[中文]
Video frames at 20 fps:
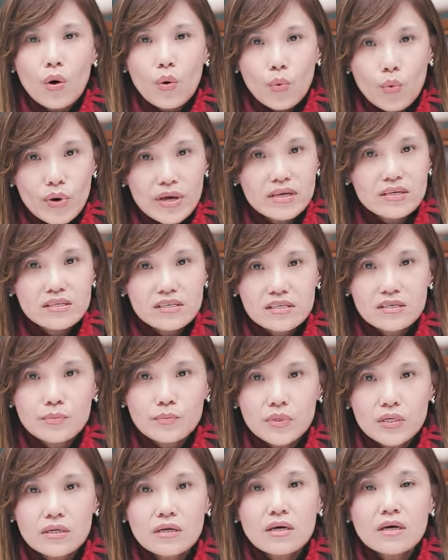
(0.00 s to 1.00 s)
为什
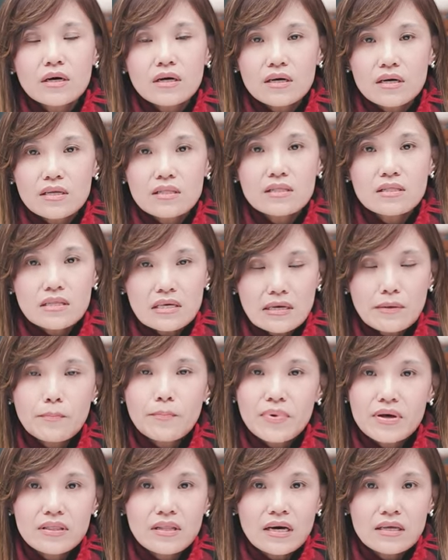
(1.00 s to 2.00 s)
么跟你
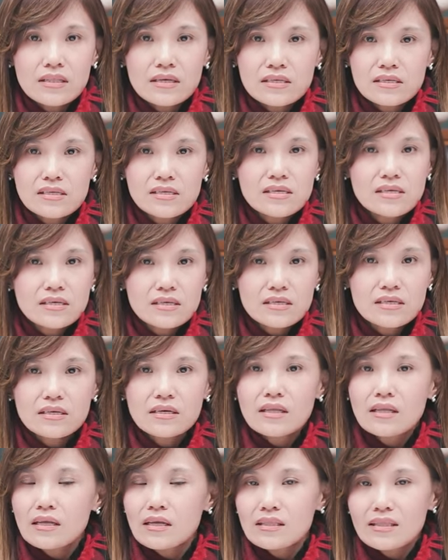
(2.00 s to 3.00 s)
本来的性
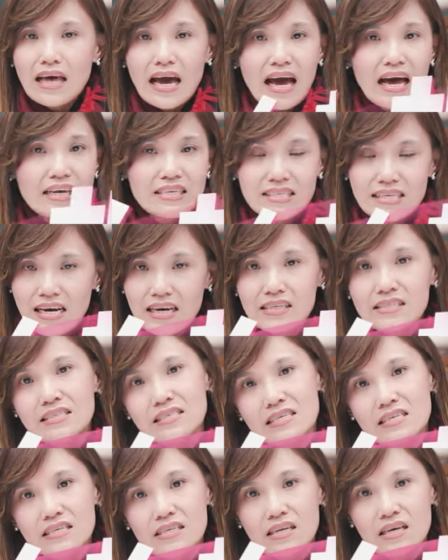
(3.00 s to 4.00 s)
格。大相
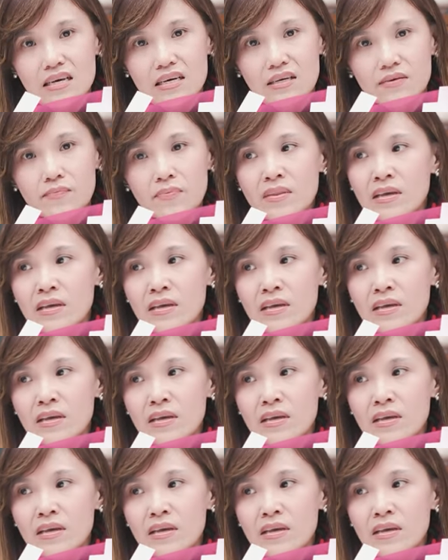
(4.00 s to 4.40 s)
径庭。